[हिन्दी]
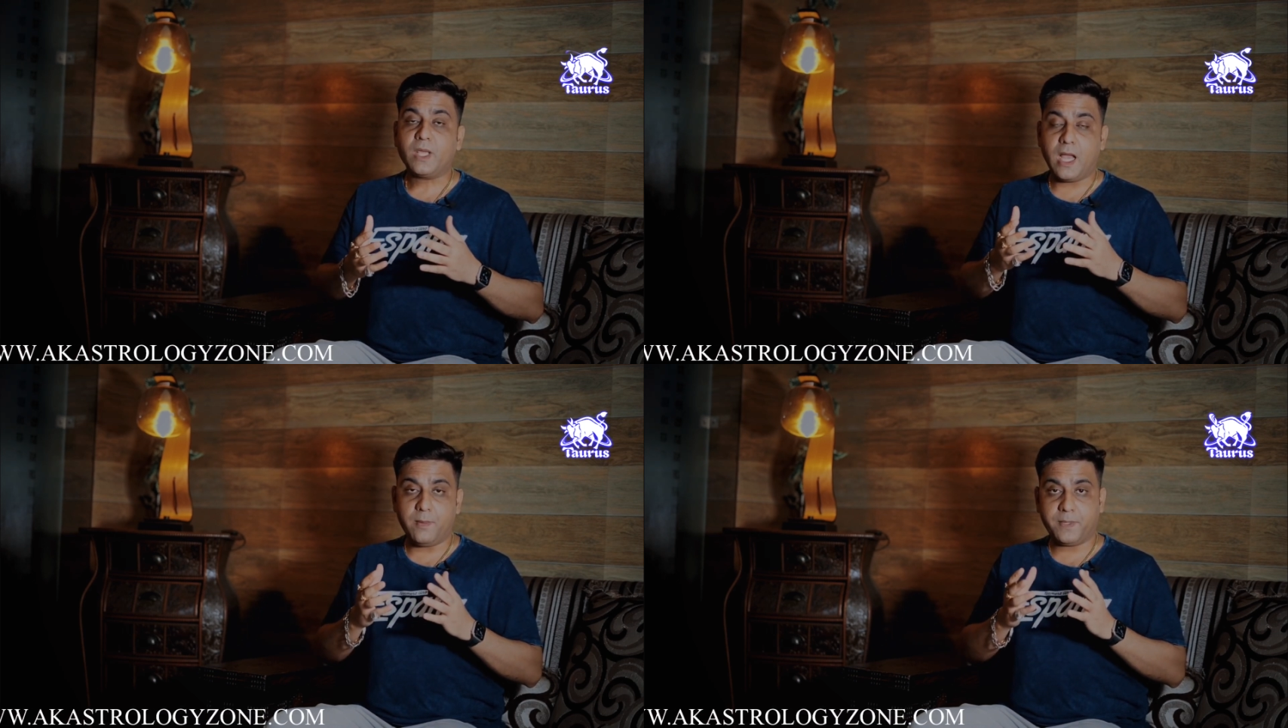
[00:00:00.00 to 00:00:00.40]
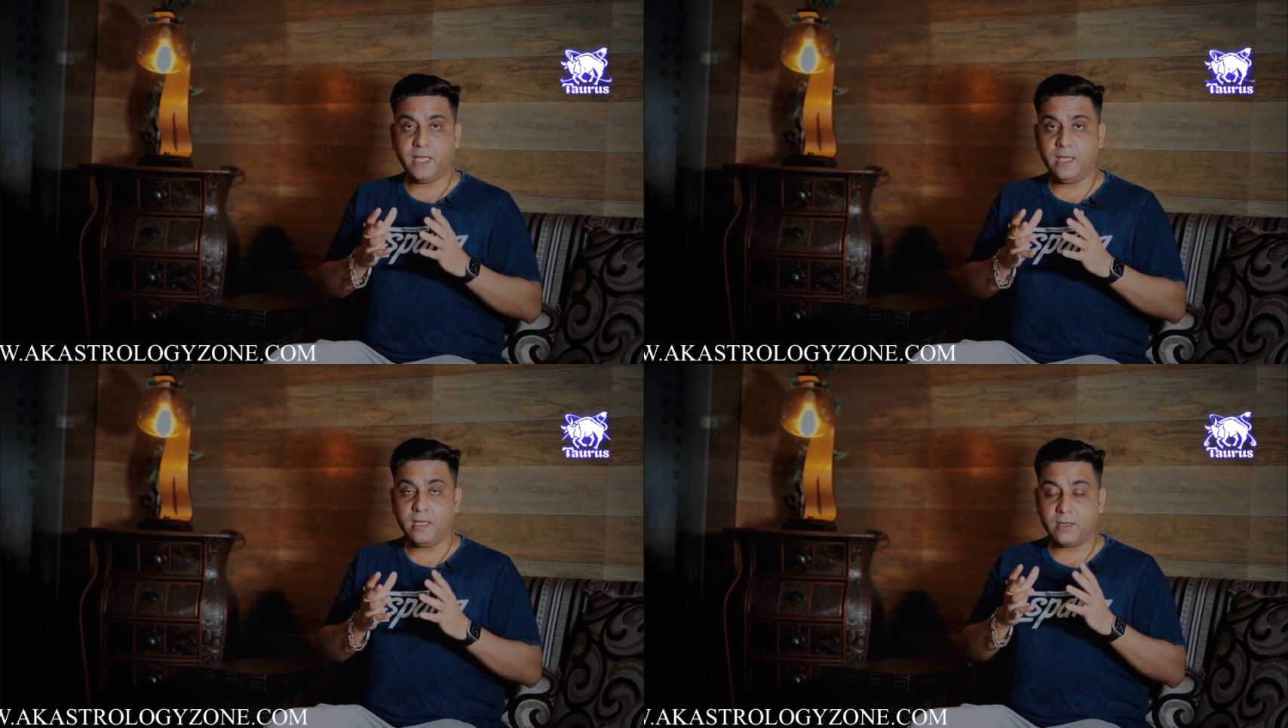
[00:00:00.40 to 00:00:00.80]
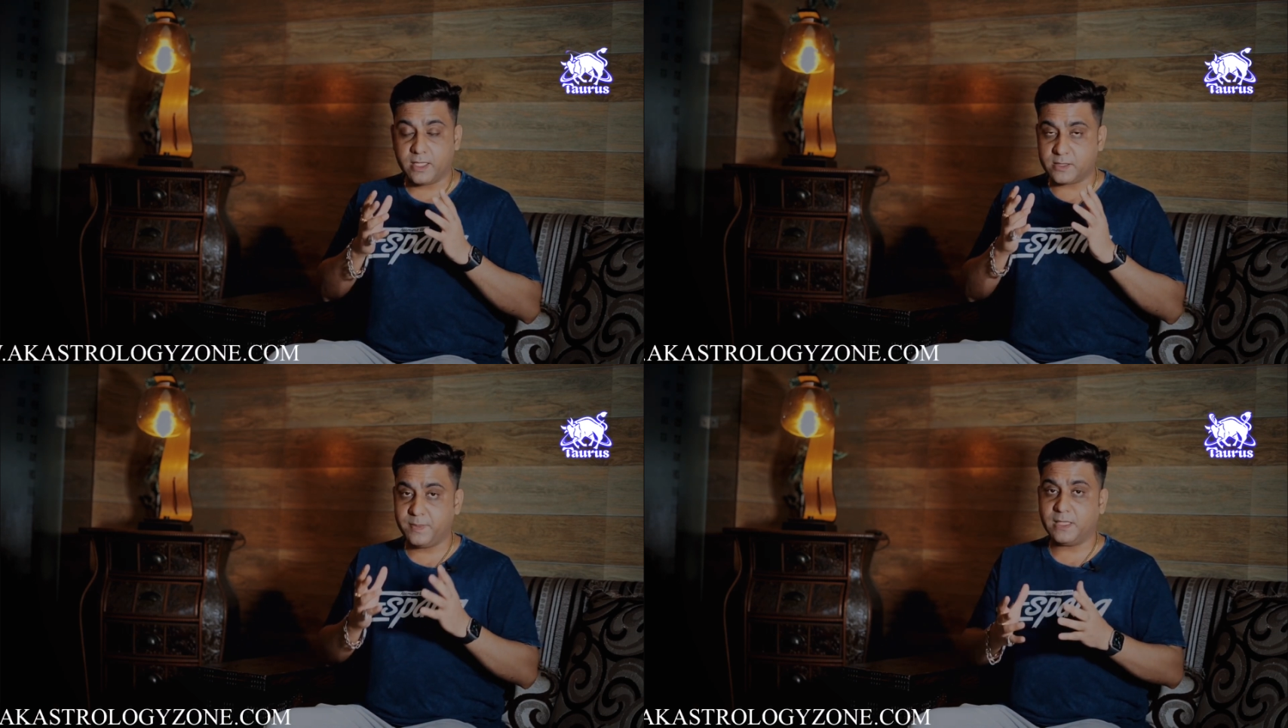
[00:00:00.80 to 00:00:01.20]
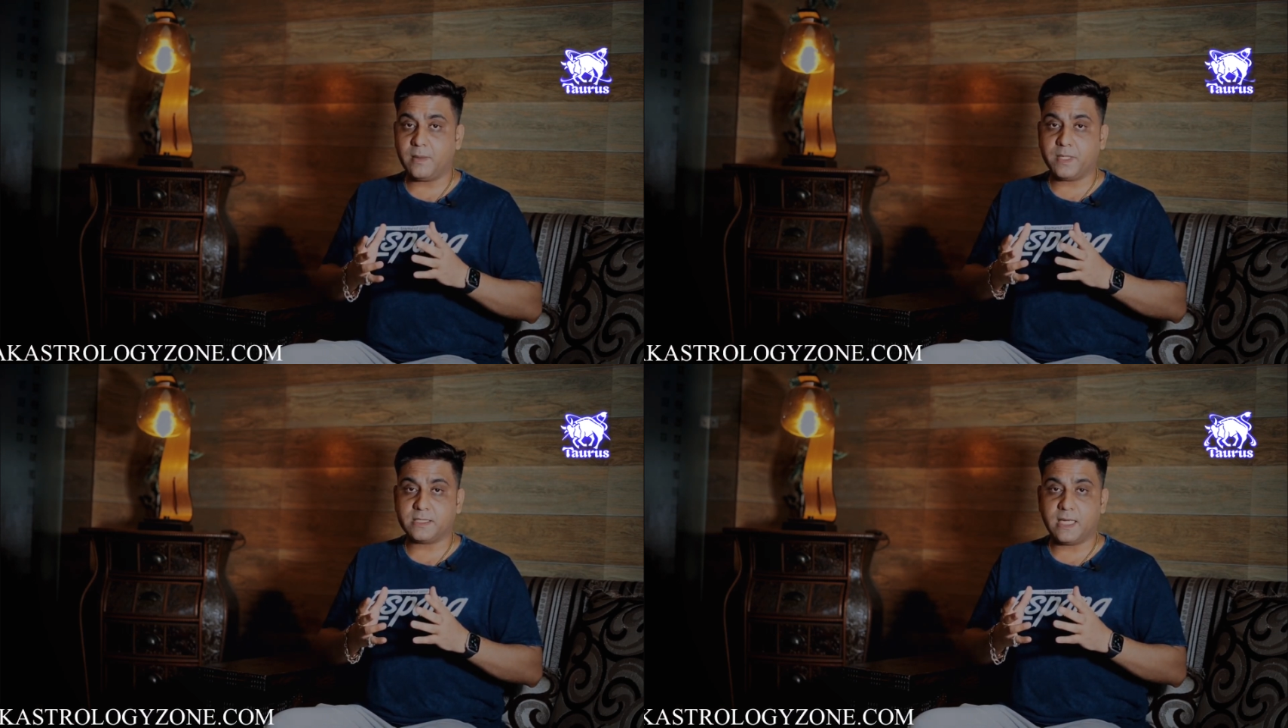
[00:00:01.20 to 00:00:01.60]
आपके किस्मत
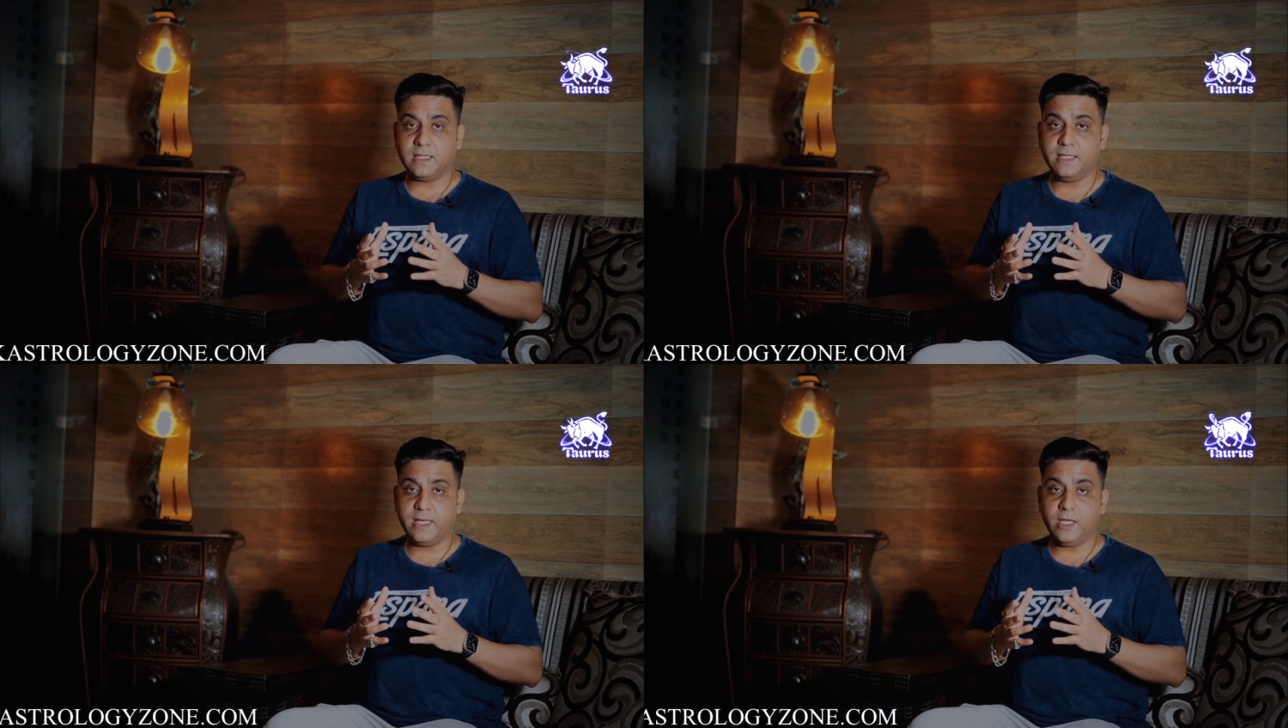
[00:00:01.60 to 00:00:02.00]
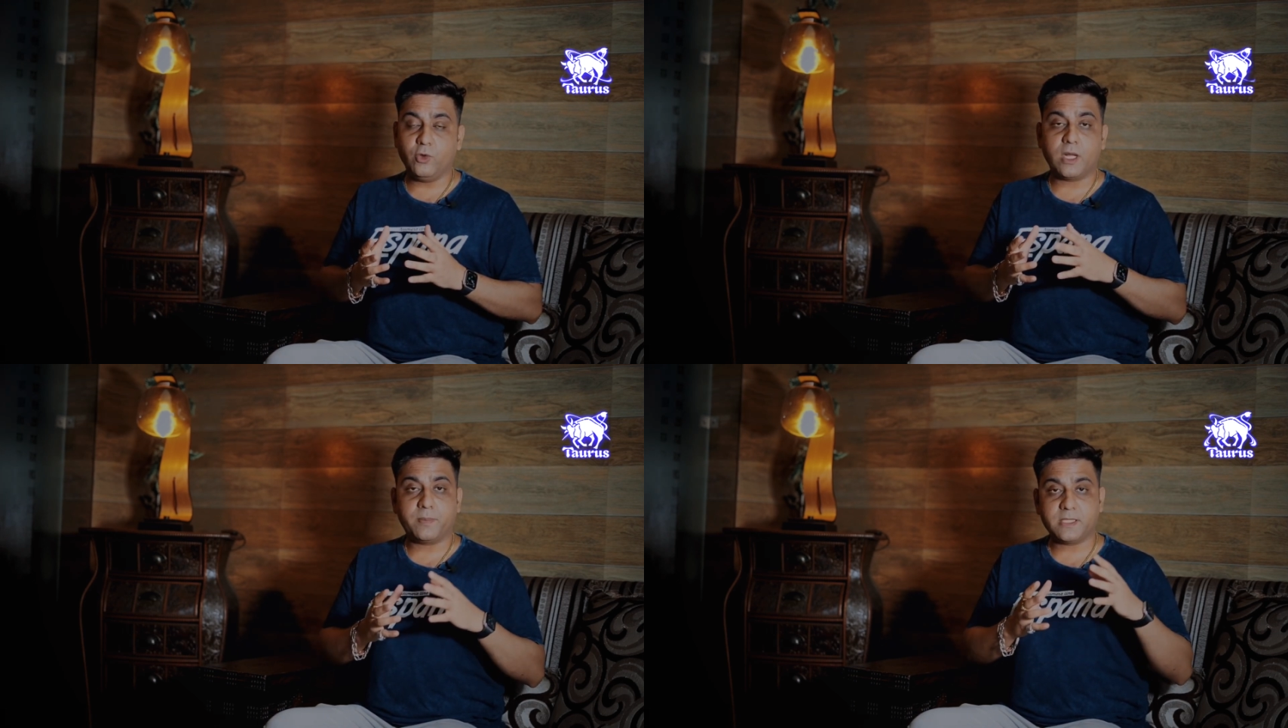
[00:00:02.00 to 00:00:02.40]
आपका साथ देगी और आपके